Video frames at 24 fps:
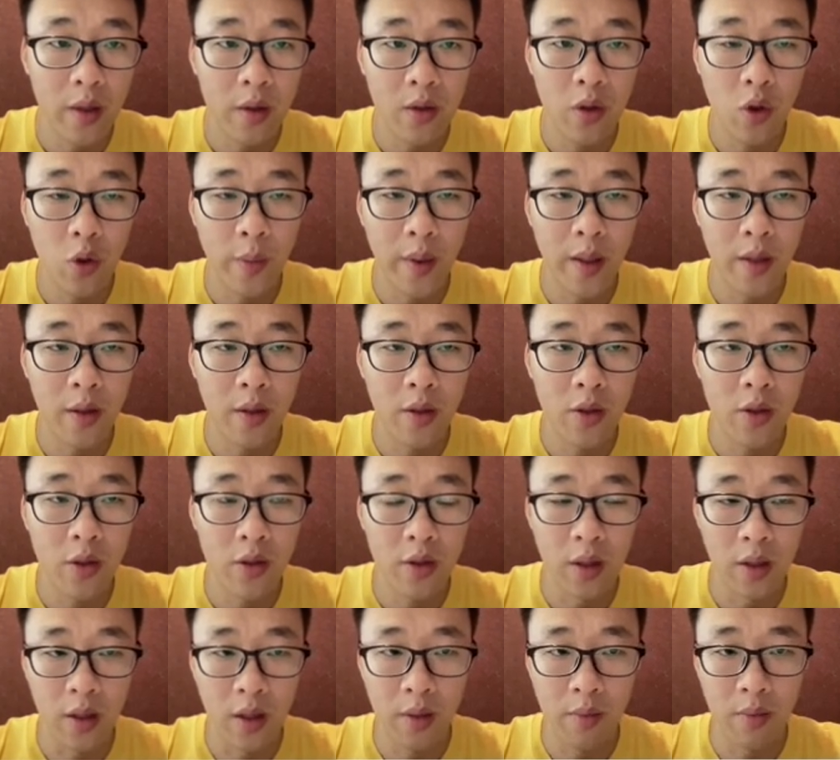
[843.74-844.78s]
右边呢是
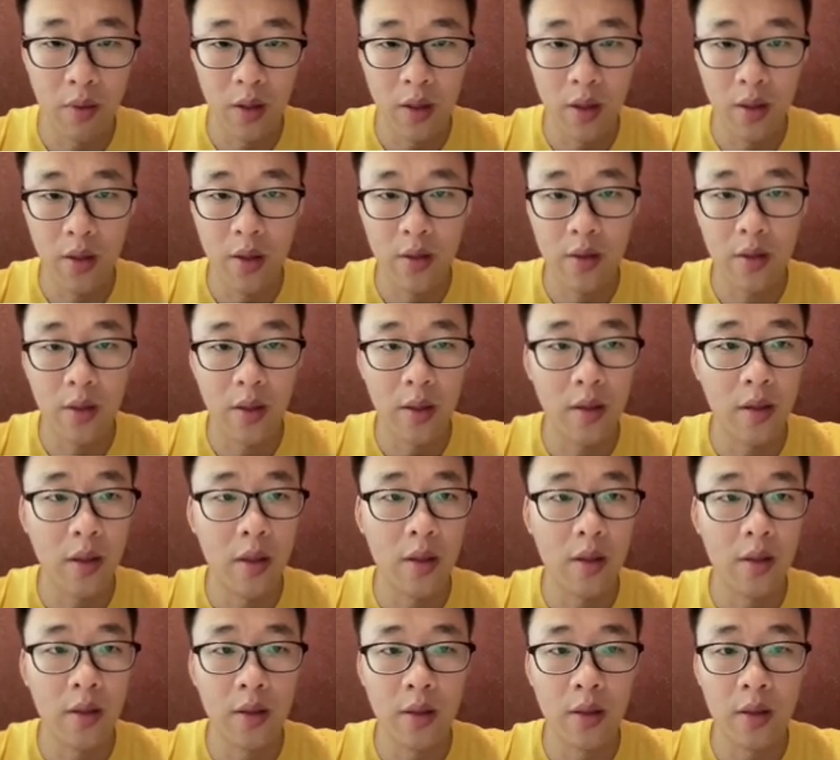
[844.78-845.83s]
整个 BladeDISC
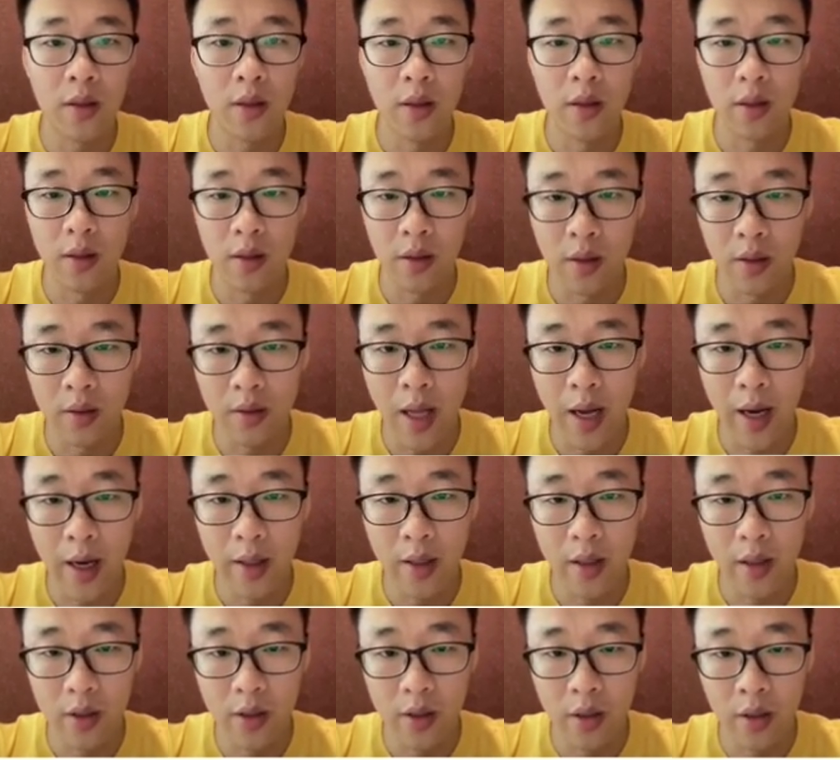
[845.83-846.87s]
的一个大概
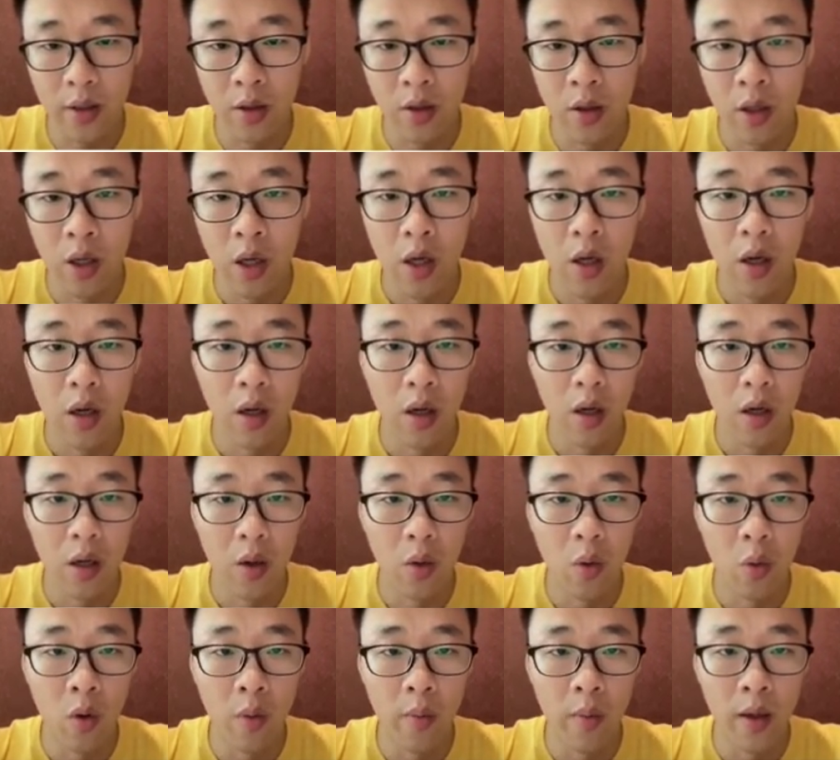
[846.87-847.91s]
的结构。
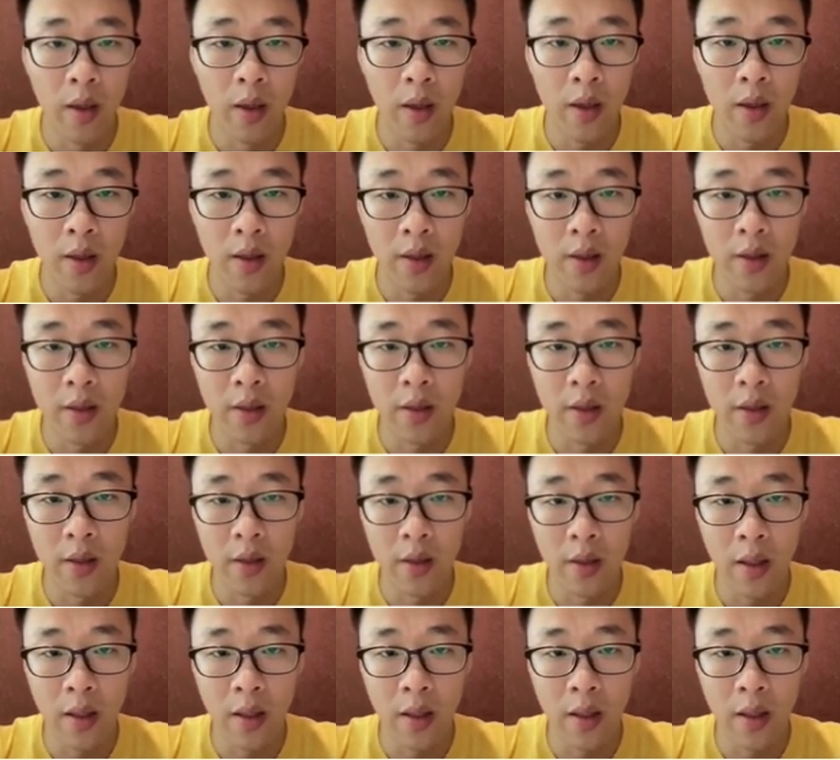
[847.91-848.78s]
我们可以